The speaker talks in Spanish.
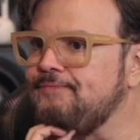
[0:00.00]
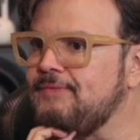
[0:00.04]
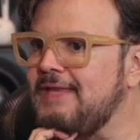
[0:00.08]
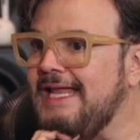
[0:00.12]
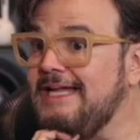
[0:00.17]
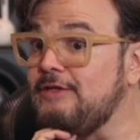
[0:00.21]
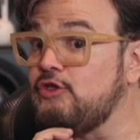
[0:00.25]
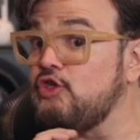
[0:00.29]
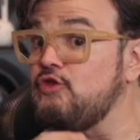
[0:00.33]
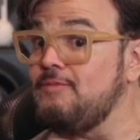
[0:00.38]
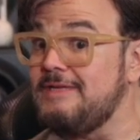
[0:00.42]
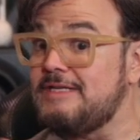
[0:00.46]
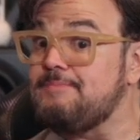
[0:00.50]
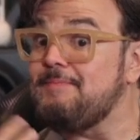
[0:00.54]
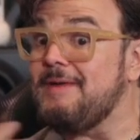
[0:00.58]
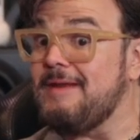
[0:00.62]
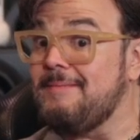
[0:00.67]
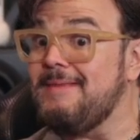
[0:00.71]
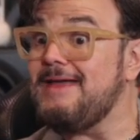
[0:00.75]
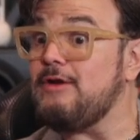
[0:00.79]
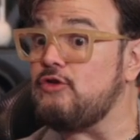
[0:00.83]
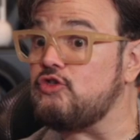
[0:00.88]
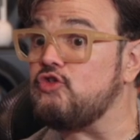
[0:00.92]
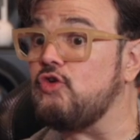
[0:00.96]
Entonces mis
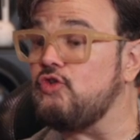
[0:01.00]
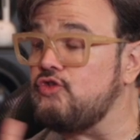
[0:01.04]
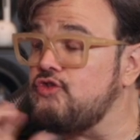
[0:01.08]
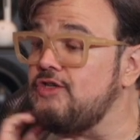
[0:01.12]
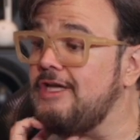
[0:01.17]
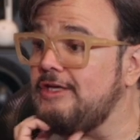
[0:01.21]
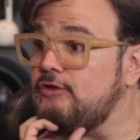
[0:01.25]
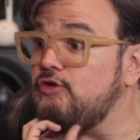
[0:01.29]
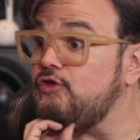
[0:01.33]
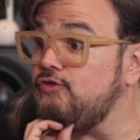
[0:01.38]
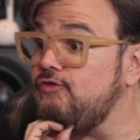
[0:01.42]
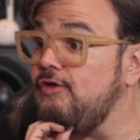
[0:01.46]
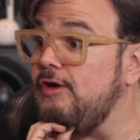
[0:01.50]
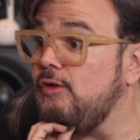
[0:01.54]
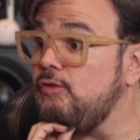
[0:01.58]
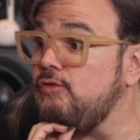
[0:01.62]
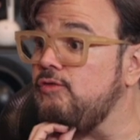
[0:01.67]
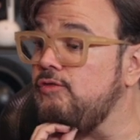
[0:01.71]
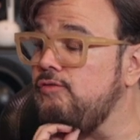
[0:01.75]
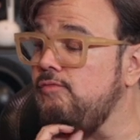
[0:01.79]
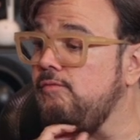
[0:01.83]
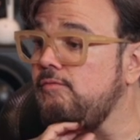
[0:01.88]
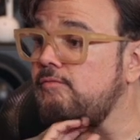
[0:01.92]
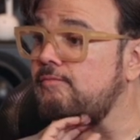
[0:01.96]
primeros conciertos
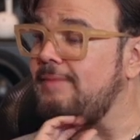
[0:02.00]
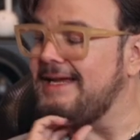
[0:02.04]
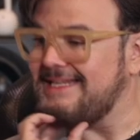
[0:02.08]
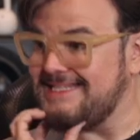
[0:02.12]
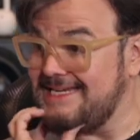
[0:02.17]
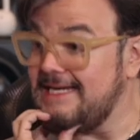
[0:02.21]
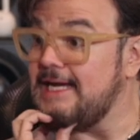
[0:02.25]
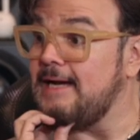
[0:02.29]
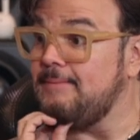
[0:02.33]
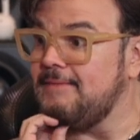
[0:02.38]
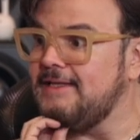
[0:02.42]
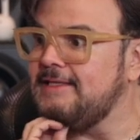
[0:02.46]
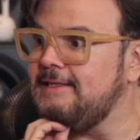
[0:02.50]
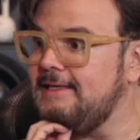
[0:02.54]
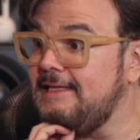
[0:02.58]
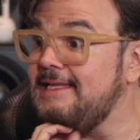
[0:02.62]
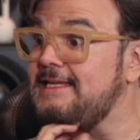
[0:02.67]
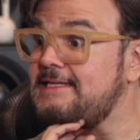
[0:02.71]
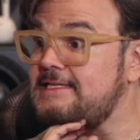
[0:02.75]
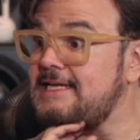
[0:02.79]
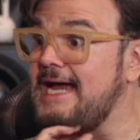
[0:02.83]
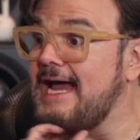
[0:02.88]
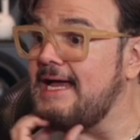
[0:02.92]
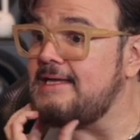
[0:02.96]
fueron básicamente
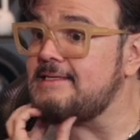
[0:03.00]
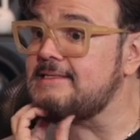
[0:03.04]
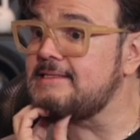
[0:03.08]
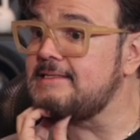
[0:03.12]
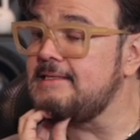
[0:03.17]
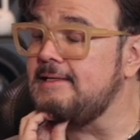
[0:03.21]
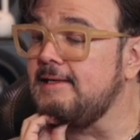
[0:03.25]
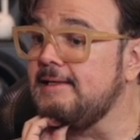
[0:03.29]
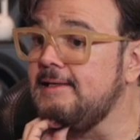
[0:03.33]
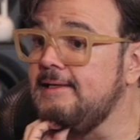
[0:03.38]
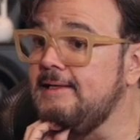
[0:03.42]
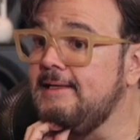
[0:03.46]
de jazz.